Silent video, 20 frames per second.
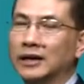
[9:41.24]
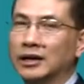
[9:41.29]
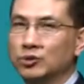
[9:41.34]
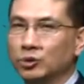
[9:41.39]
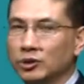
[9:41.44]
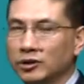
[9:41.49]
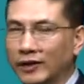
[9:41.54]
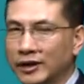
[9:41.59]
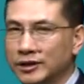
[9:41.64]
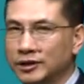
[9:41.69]
那
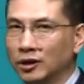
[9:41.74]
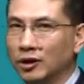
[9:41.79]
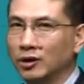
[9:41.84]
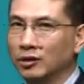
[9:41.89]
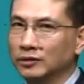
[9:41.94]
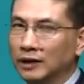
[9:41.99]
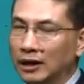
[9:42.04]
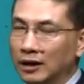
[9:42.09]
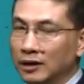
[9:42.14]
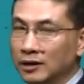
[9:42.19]
梳理完之
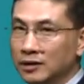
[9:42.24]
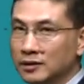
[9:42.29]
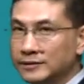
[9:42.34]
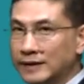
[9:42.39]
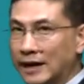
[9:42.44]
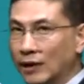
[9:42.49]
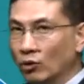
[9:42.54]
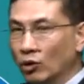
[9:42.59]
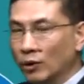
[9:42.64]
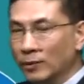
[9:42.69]
后呢，
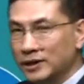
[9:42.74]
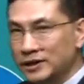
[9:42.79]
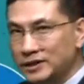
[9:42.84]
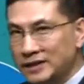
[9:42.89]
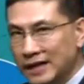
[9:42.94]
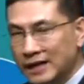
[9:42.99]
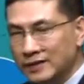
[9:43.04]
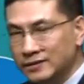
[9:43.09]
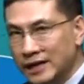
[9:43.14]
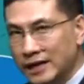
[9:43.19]
在我们
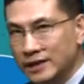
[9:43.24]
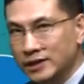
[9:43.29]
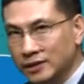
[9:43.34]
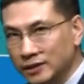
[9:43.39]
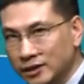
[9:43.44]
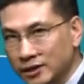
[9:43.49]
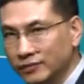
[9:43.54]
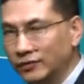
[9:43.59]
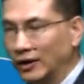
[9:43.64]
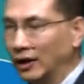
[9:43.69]
现在这个
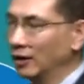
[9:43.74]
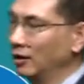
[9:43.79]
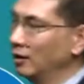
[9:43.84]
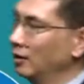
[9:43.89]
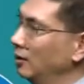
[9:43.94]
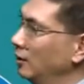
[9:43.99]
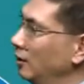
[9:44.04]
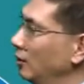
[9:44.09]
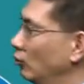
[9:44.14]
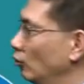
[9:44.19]
地方，
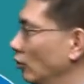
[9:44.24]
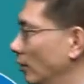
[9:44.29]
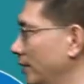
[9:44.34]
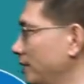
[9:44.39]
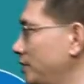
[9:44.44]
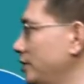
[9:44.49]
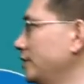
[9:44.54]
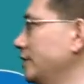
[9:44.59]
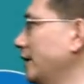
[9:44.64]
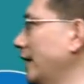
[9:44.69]
我
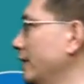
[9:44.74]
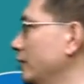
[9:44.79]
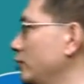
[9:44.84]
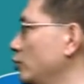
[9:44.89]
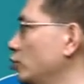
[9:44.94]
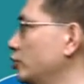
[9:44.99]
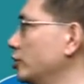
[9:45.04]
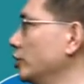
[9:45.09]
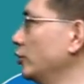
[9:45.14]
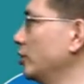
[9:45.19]
们接下来
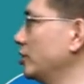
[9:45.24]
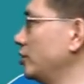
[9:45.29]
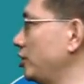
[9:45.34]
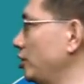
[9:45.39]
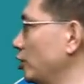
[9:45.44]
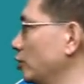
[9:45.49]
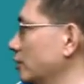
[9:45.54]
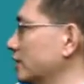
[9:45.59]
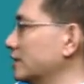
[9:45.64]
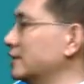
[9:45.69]
就针对
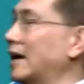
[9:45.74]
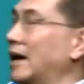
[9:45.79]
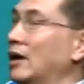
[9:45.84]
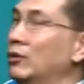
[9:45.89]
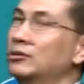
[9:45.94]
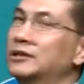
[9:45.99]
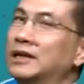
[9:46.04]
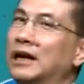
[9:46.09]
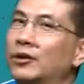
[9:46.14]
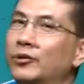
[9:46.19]
其中的财
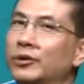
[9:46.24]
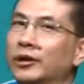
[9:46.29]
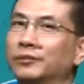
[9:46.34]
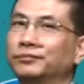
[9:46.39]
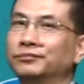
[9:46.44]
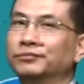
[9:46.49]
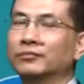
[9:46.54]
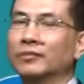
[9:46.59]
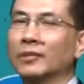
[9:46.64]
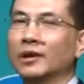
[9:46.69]
务战略。
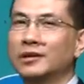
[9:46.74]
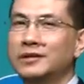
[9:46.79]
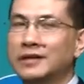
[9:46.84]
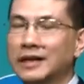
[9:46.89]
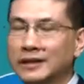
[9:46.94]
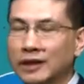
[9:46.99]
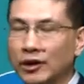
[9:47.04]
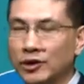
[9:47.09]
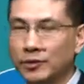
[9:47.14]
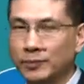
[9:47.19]

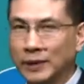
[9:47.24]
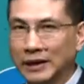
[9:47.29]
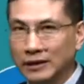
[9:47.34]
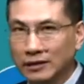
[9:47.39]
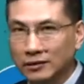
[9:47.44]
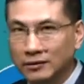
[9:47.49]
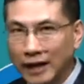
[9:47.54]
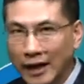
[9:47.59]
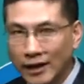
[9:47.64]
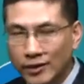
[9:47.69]
相当于把
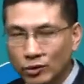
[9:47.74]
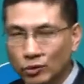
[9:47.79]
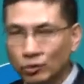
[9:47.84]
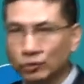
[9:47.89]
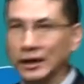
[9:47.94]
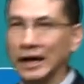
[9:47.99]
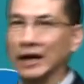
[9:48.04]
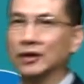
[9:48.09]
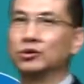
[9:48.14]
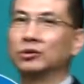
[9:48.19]
它单
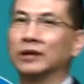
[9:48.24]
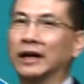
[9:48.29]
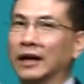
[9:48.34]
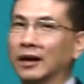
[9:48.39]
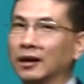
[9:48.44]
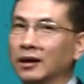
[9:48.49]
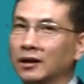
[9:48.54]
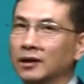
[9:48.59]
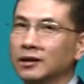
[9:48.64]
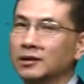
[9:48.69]
独拿出
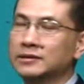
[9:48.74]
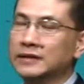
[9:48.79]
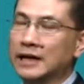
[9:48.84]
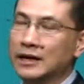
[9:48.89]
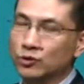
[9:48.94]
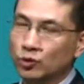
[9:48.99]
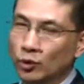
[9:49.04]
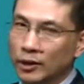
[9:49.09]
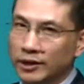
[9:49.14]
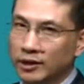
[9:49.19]
来，
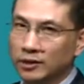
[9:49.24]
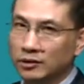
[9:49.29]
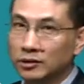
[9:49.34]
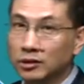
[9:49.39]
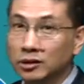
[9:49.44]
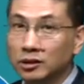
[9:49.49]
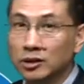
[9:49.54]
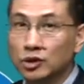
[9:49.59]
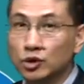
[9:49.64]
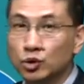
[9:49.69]
再做一个
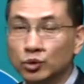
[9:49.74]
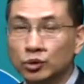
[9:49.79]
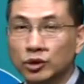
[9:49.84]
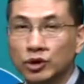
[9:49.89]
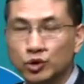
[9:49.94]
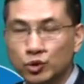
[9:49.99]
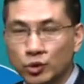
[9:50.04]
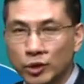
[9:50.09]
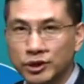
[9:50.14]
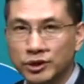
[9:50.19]
特殊
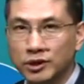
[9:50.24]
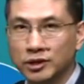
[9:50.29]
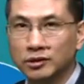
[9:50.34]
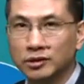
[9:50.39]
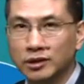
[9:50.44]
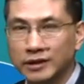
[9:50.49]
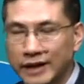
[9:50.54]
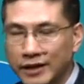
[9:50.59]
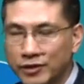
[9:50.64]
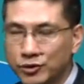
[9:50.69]
的学习
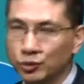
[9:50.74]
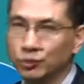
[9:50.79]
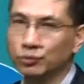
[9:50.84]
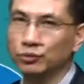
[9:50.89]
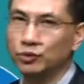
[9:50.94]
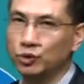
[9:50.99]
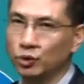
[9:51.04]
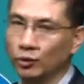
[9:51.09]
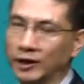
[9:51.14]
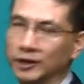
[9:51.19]
和研究
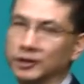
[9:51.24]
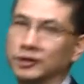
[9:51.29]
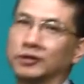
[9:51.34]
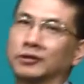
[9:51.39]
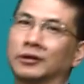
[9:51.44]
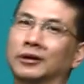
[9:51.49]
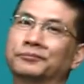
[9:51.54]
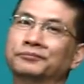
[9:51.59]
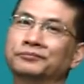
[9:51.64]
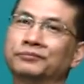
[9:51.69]
就完事
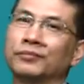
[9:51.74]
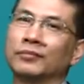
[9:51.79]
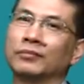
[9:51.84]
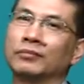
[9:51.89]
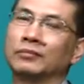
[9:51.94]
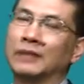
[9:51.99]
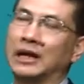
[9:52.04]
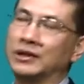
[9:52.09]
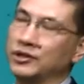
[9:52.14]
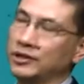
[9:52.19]
儿了。
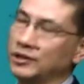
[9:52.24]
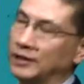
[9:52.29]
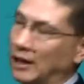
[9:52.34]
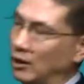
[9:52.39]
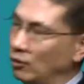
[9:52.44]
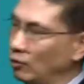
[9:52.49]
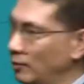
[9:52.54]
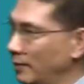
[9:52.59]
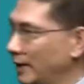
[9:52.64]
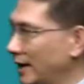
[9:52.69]
那接下
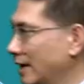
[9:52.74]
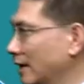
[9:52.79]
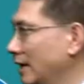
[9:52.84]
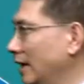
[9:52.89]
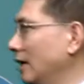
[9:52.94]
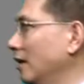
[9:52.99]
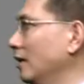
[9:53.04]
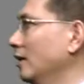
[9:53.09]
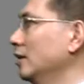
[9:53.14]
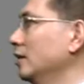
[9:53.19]
来我们看
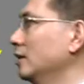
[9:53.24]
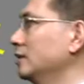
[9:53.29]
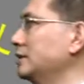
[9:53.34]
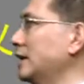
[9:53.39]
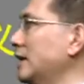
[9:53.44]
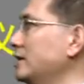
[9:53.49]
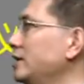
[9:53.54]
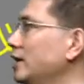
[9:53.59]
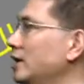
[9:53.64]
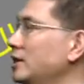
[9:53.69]
看，
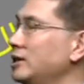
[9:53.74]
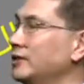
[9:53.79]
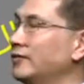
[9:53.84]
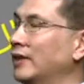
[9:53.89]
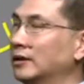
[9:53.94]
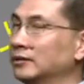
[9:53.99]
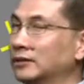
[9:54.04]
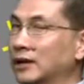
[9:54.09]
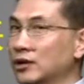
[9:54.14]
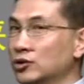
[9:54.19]
在这个地
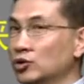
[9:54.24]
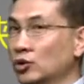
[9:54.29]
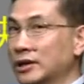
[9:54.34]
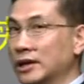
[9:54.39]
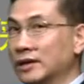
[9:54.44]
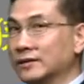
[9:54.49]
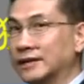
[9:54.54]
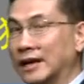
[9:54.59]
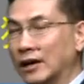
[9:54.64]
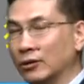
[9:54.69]
方他所
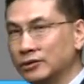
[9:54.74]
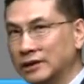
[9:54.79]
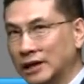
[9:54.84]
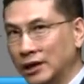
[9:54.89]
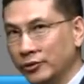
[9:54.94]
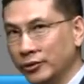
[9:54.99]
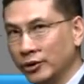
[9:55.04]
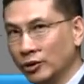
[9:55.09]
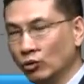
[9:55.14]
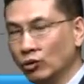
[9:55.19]
讲财务
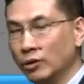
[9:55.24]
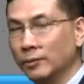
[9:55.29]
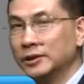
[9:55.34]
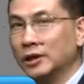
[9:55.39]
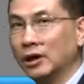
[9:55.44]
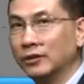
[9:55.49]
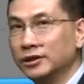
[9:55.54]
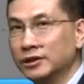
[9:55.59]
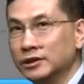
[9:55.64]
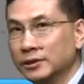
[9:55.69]
战略，我们
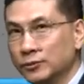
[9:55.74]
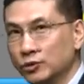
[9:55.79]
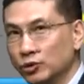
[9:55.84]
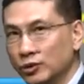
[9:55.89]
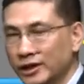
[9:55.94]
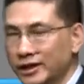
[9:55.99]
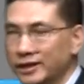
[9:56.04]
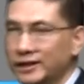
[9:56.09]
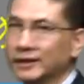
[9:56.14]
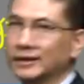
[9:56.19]
到底怎么去
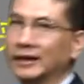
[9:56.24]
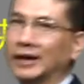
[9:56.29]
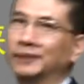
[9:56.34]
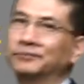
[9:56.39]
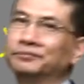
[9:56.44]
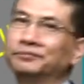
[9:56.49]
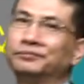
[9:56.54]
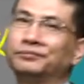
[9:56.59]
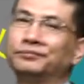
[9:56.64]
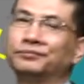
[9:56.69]
理解它？